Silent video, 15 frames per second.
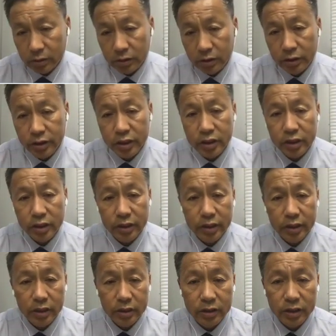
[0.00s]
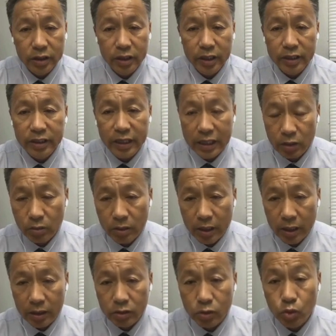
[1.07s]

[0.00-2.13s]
呃，进行了一个 DNA 甲基化